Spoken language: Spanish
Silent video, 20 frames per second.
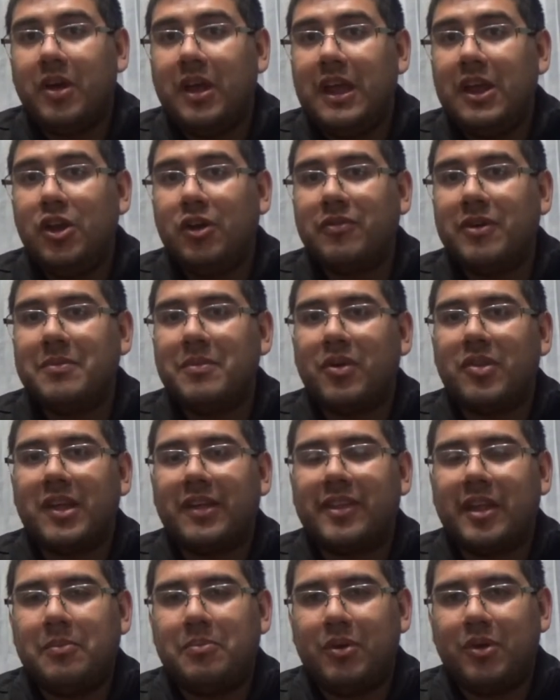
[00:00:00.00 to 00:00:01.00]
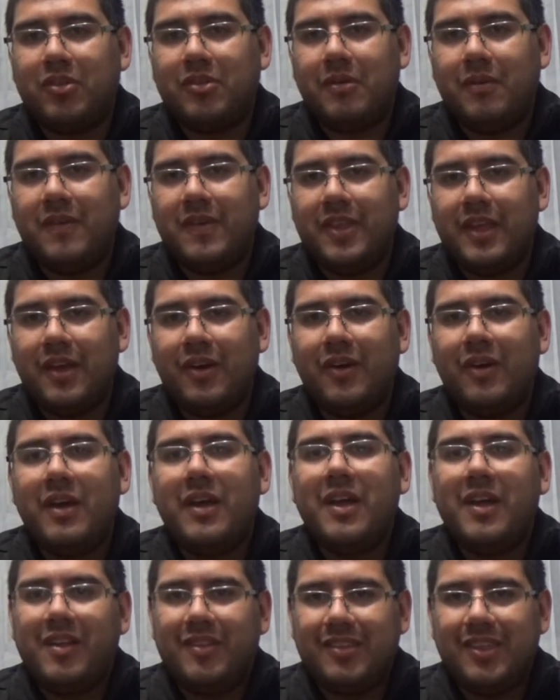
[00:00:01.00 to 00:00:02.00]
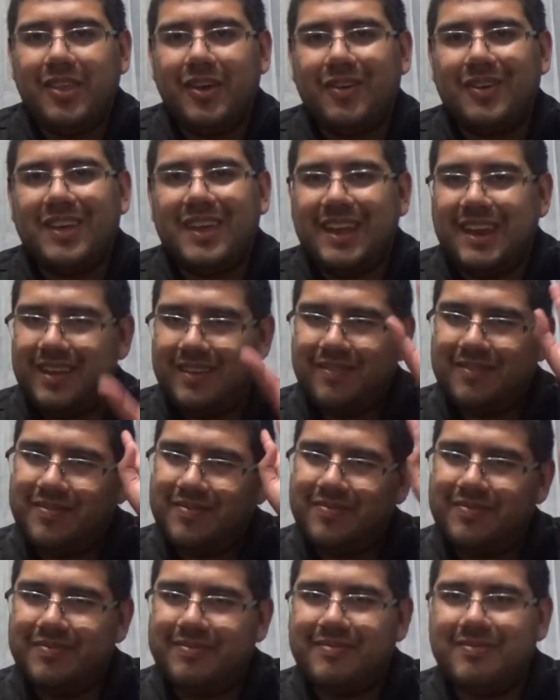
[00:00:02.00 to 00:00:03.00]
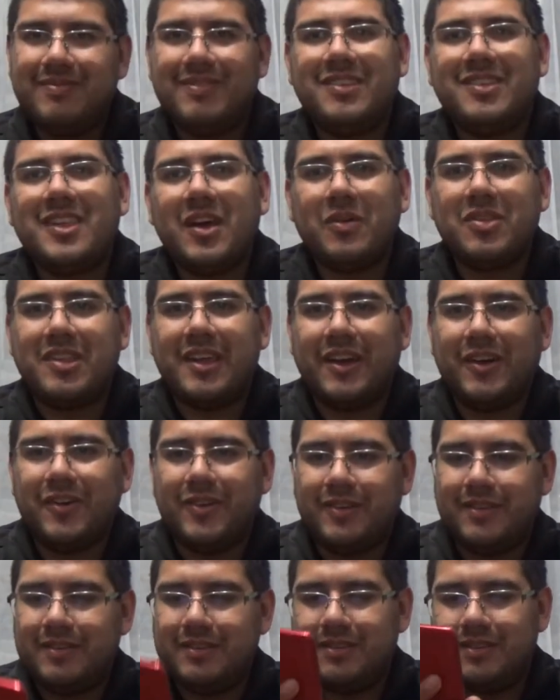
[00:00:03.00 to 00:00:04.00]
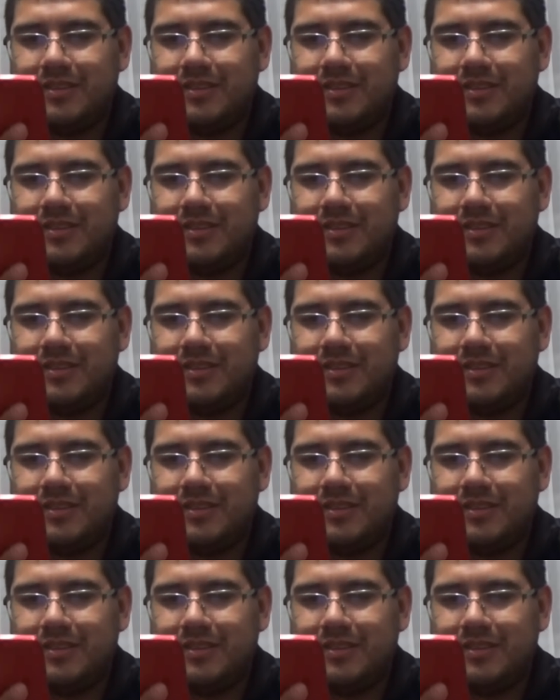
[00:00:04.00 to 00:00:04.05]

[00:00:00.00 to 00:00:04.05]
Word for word: Y nos vemos hasta el próximo video, si Dios quiere. Chao, chao.